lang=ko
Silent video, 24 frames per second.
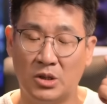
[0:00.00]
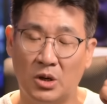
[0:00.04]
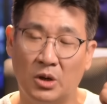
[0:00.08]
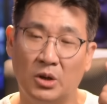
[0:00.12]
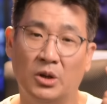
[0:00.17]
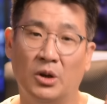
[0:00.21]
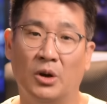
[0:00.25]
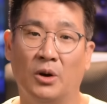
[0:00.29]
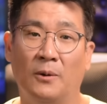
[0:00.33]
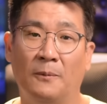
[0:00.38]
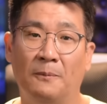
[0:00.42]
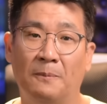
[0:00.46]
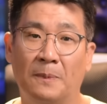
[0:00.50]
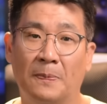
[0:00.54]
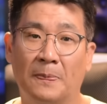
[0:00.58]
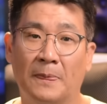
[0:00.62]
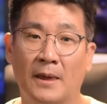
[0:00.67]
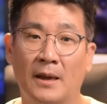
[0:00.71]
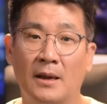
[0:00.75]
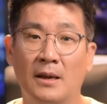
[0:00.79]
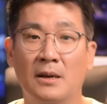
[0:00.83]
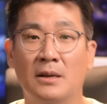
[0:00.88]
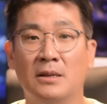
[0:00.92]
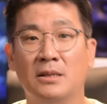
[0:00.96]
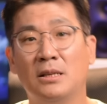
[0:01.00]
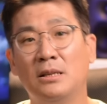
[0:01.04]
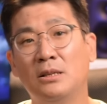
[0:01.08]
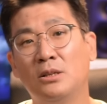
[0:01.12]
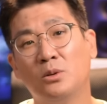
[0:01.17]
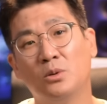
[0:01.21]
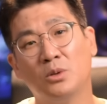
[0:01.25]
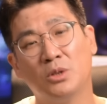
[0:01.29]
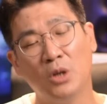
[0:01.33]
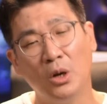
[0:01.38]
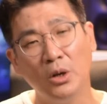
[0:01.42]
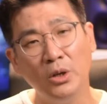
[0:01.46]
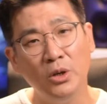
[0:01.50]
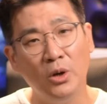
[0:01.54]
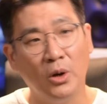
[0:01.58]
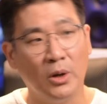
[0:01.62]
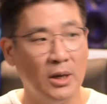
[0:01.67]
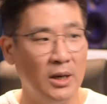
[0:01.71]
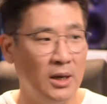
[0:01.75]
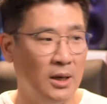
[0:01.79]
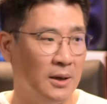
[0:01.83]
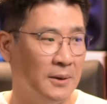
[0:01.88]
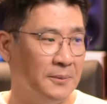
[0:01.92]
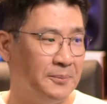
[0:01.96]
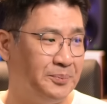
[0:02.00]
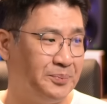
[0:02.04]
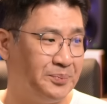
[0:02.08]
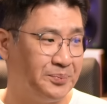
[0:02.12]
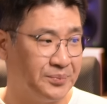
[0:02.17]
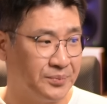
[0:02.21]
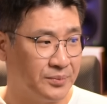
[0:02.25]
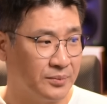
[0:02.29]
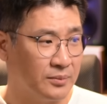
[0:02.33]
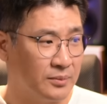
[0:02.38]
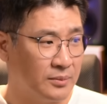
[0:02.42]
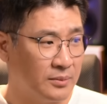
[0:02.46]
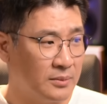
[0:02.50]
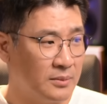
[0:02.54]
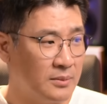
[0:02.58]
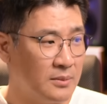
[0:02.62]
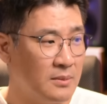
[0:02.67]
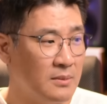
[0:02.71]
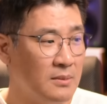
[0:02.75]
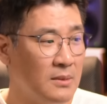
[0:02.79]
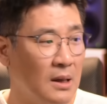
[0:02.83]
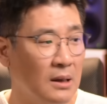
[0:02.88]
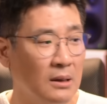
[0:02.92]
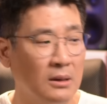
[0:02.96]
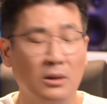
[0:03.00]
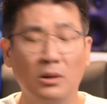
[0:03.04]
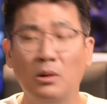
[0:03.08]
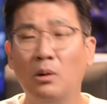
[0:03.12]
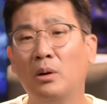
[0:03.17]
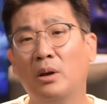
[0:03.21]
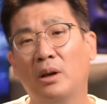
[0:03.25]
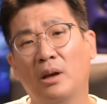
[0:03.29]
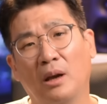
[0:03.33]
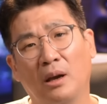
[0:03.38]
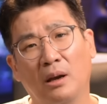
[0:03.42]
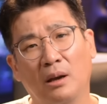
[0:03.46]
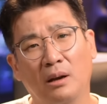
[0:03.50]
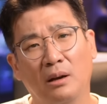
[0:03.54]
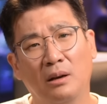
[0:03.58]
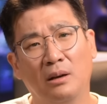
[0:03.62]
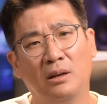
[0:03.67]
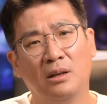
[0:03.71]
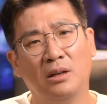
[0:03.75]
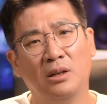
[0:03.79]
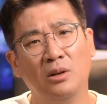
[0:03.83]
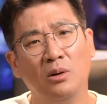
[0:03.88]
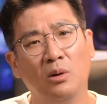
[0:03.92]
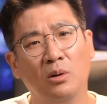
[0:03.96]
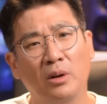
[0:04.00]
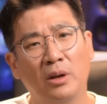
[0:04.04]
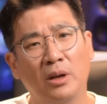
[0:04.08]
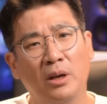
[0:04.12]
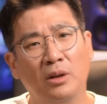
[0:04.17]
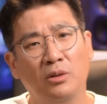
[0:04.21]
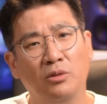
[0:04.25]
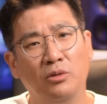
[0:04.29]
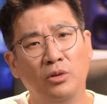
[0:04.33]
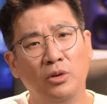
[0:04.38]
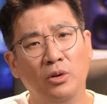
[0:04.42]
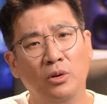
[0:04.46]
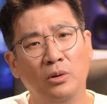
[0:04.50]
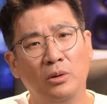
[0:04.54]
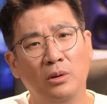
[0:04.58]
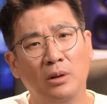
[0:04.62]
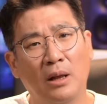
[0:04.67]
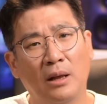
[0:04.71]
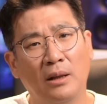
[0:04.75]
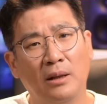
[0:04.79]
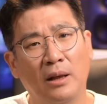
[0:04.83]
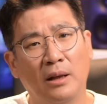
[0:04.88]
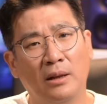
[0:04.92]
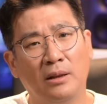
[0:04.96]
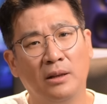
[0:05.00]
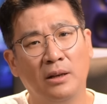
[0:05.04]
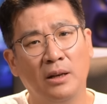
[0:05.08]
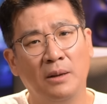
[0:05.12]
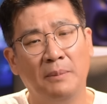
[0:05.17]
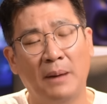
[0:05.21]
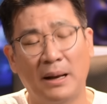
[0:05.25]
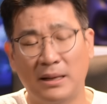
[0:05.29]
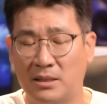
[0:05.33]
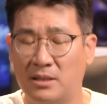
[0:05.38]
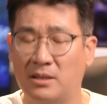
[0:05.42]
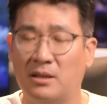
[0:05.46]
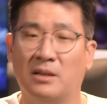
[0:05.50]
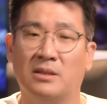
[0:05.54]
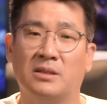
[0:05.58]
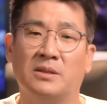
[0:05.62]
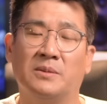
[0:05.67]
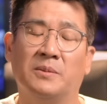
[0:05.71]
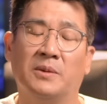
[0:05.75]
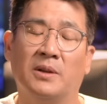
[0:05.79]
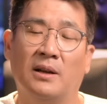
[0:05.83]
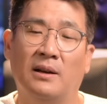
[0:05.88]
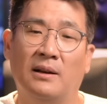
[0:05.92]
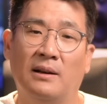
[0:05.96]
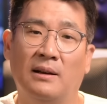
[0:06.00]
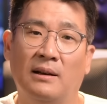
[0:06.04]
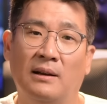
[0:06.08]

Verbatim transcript: 청력. 실제로 청력이 그렇게 그렇게 뛰어난 애들이 많지는 않습니다.